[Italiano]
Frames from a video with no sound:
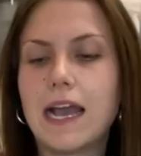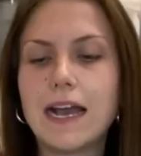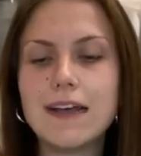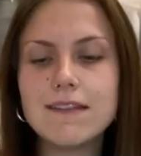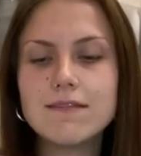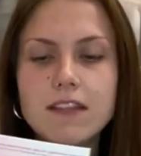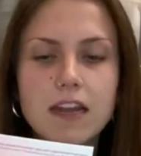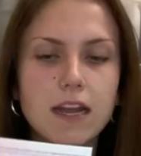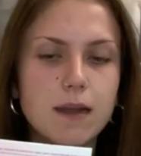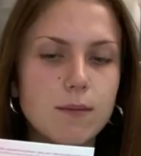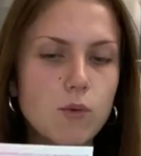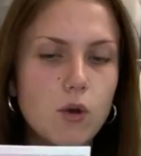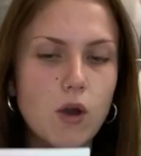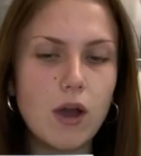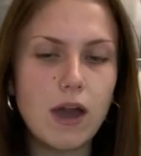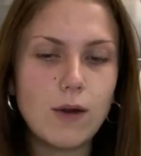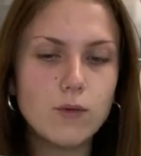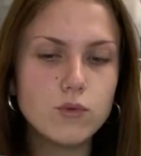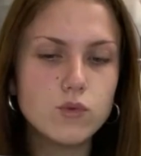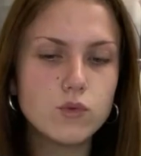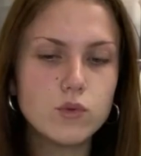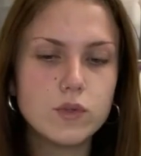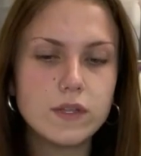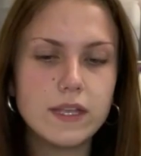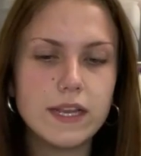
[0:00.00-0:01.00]
andremo
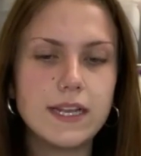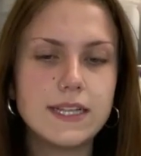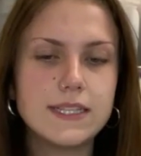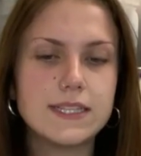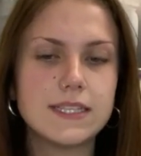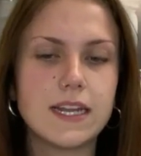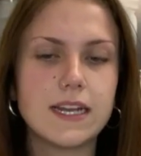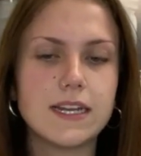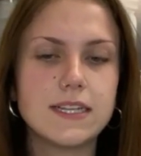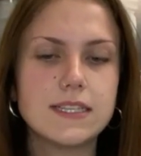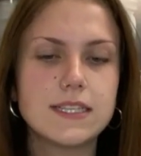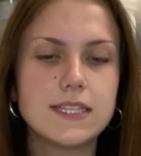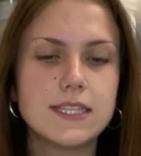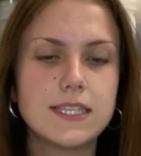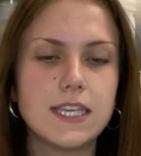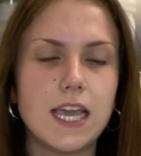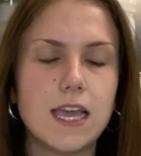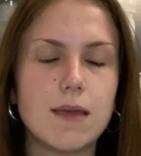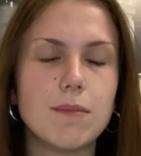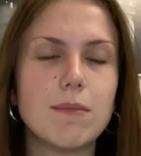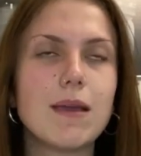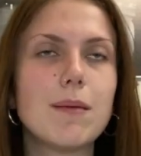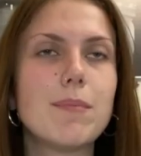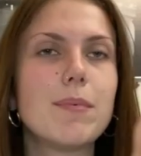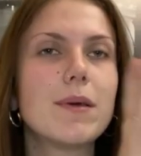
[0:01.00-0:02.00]
ad utilizzare
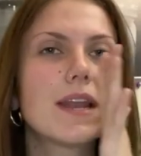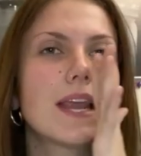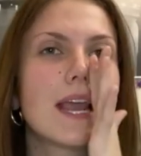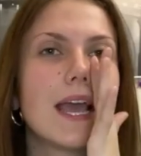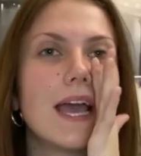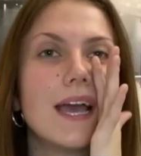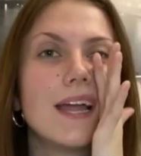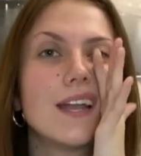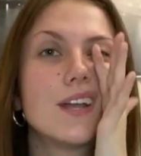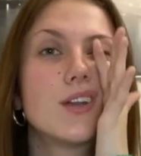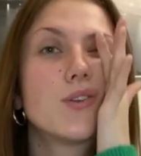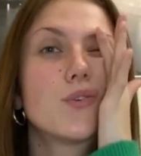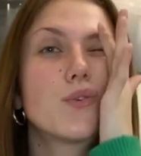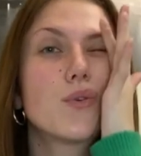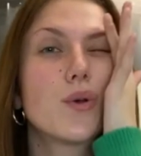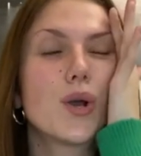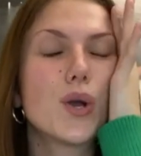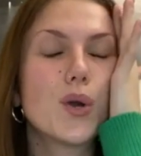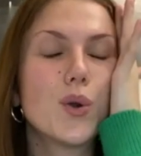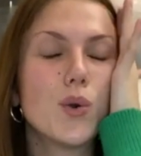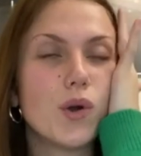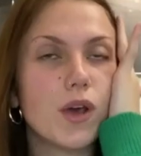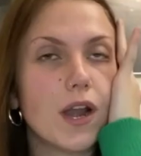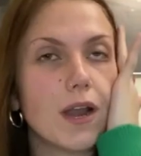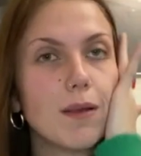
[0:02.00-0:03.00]
insieme perché non ho
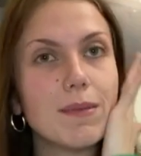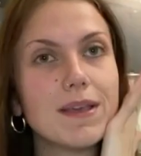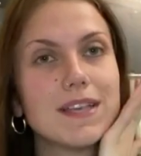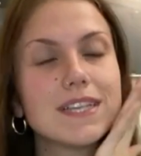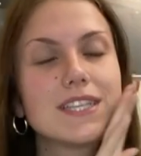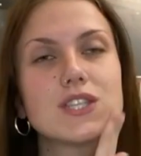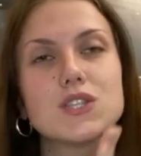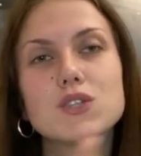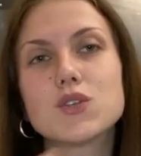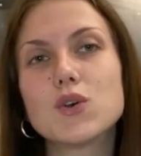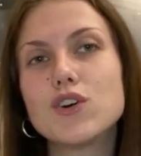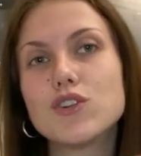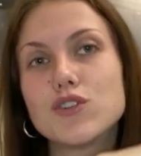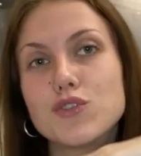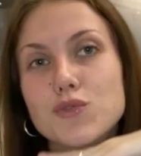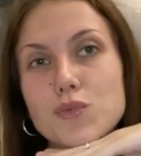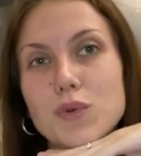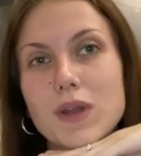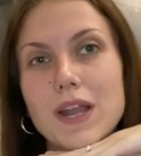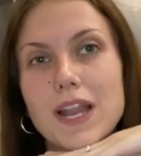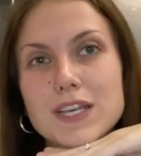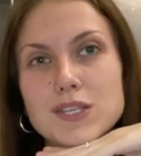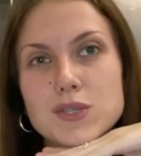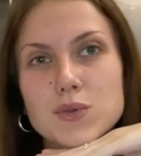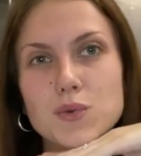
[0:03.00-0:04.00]
ancora messo
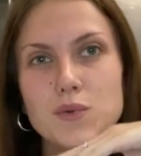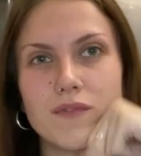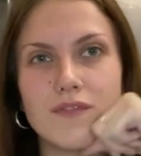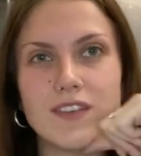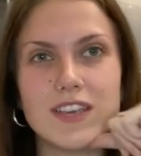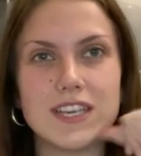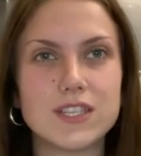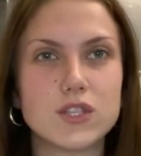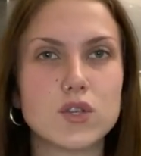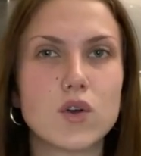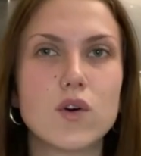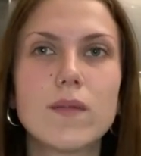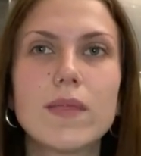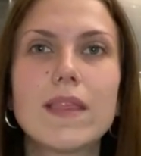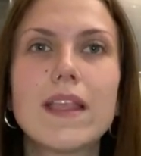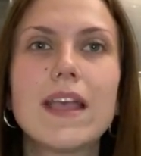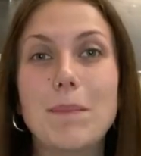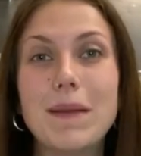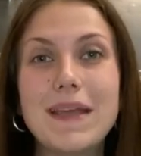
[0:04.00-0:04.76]
nulla sul viso.